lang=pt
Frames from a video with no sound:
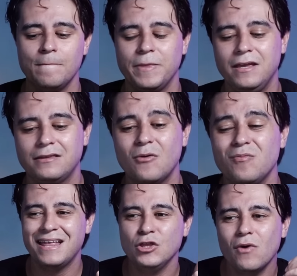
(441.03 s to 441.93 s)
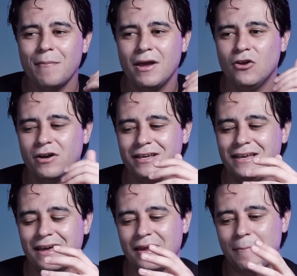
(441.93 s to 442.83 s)
Então, não é melhor que
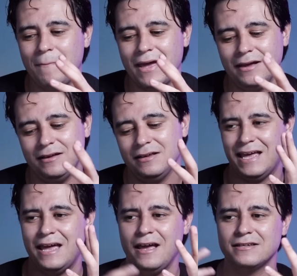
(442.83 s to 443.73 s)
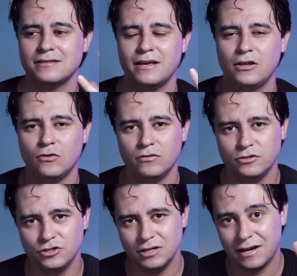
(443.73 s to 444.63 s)
ela pegue essa
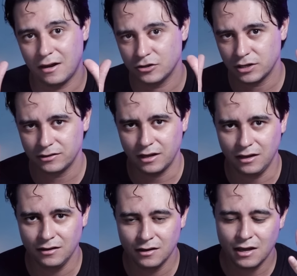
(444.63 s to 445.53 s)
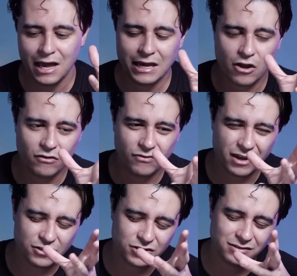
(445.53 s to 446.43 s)
tecnologia que ela já tem, e ao
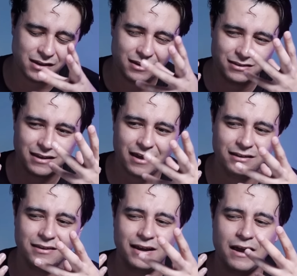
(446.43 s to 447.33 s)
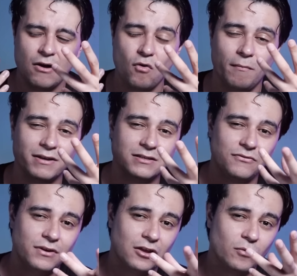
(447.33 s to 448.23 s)
invés de tentar entregar algo mais
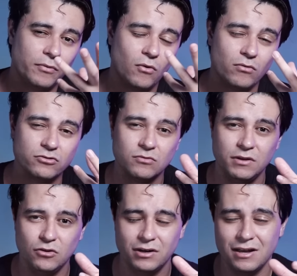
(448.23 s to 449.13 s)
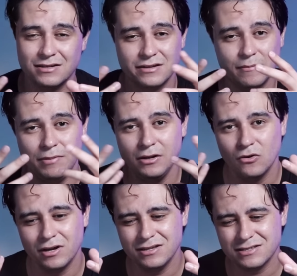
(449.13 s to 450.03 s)
refinado para o consumidor e gastar
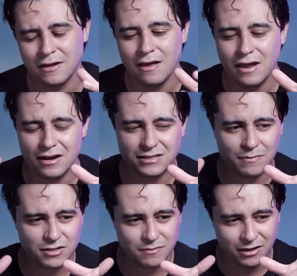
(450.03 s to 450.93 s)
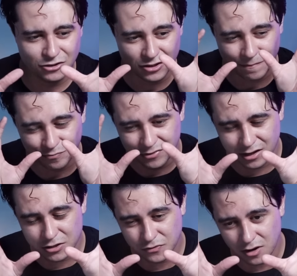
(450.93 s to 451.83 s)
bilhões, ela simplesmente
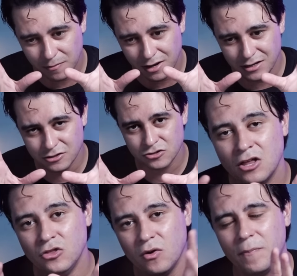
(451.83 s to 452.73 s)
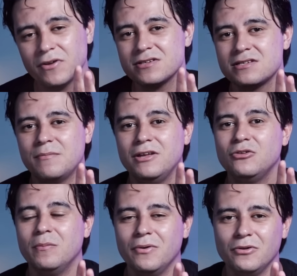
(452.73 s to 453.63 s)
transforma isso no processamento
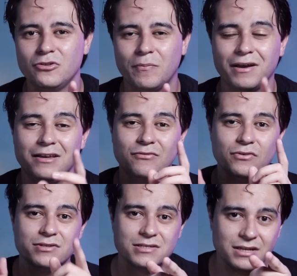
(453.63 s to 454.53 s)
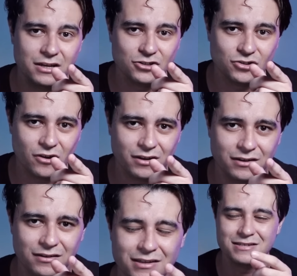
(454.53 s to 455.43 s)
bruto para que você
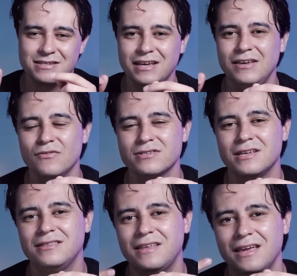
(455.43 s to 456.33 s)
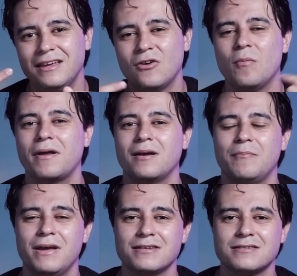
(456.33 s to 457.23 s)
jogue sem que você tenha que comprar a
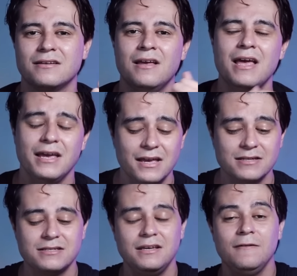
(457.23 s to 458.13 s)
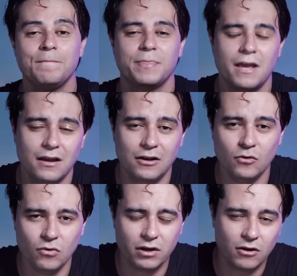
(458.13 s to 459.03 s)
peça, e assim ela
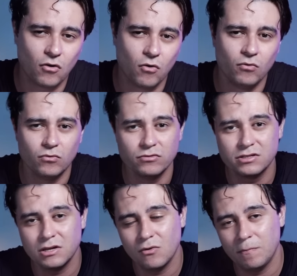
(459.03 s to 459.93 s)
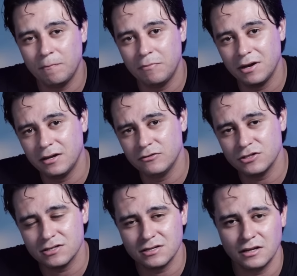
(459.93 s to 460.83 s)
lucra com o seu plano de
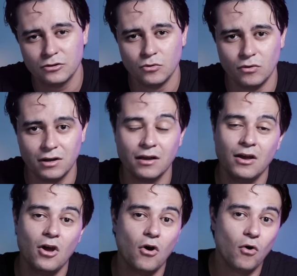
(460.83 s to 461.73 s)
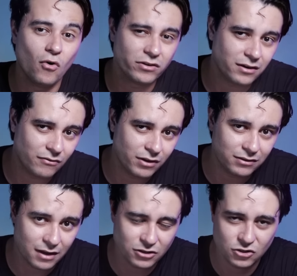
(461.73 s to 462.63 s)
assinatura. Outra
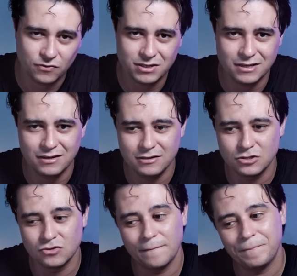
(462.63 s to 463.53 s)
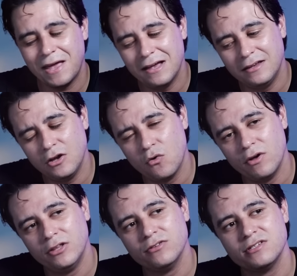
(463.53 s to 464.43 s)
vantagem de fazer isso é que
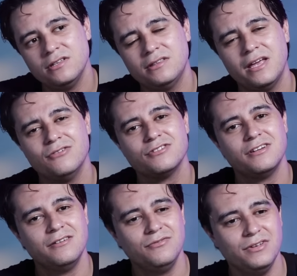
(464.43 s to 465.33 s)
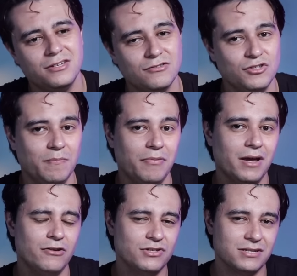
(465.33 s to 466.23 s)
quando se tem um serviço de
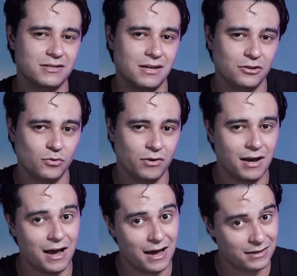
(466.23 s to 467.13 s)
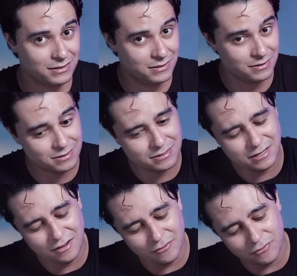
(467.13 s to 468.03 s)
plano de assinatura
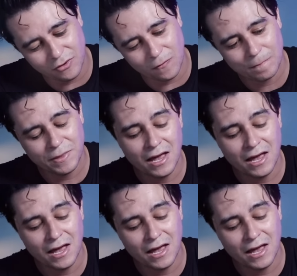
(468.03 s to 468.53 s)
acessível,